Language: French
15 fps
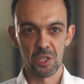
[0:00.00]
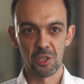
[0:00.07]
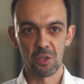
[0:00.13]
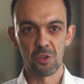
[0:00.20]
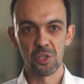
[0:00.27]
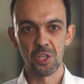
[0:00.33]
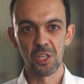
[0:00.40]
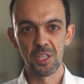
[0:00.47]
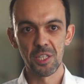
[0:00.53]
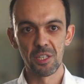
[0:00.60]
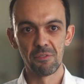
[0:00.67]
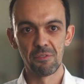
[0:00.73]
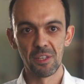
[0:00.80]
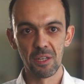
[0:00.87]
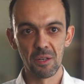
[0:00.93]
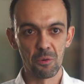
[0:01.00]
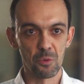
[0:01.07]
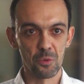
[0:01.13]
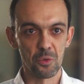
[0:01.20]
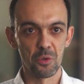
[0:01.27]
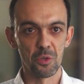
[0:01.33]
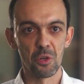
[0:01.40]
ingénieur en génie civil,
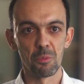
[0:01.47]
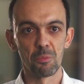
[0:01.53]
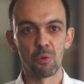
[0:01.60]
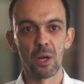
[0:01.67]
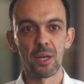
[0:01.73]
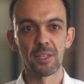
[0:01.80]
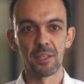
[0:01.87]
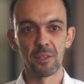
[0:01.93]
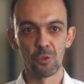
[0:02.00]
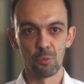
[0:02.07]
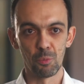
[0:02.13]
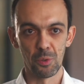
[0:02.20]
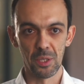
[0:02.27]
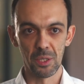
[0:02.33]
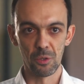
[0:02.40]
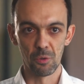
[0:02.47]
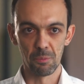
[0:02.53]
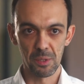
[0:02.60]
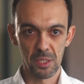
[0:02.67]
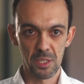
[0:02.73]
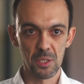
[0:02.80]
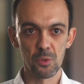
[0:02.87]
consultant pour Alten depuis
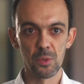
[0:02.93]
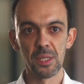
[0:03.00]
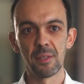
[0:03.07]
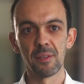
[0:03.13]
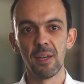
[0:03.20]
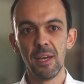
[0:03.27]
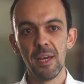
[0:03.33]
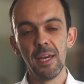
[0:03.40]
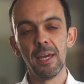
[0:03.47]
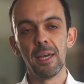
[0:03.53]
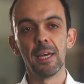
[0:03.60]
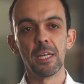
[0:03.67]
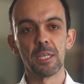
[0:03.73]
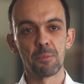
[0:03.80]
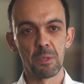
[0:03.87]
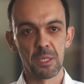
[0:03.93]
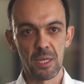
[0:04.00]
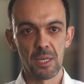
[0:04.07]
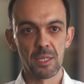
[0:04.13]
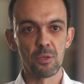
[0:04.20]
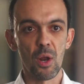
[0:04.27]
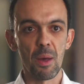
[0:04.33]
2018 et
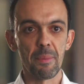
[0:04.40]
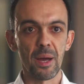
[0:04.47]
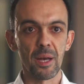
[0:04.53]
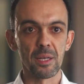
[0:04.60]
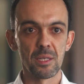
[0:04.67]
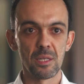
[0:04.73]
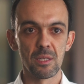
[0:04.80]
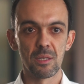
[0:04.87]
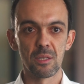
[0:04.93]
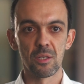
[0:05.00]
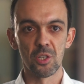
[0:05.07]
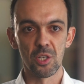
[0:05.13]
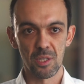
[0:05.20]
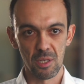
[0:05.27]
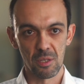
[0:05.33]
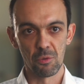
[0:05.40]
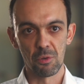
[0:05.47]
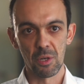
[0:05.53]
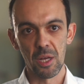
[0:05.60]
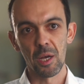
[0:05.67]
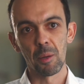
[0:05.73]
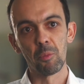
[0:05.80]
spécialiste de la practice GC
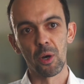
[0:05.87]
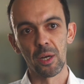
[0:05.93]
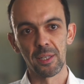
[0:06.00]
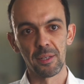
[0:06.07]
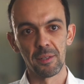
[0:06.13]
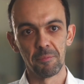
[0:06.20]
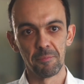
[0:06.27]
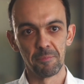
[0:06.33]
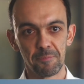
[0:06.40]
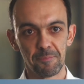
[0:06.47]
nucléaire pour Alten.